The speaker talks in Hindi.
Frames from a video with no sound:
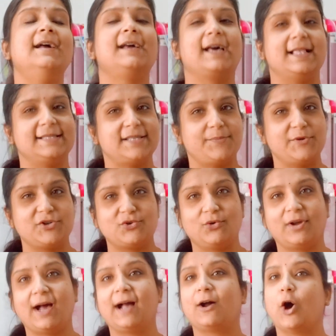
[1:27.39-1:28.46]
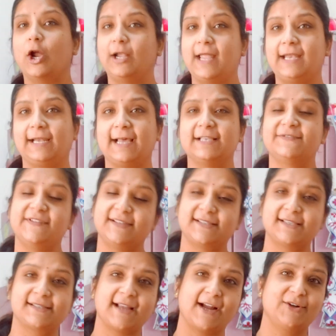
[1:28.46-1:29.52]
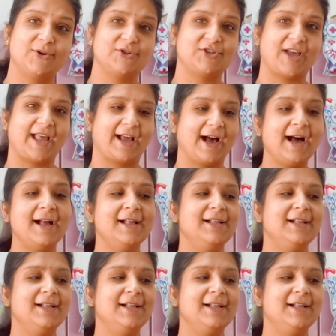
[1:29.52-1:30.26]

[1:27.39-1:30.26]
कल से मिष्टू का ऑनलाइन क्लास फिर से स्टार्ट हो जाएगा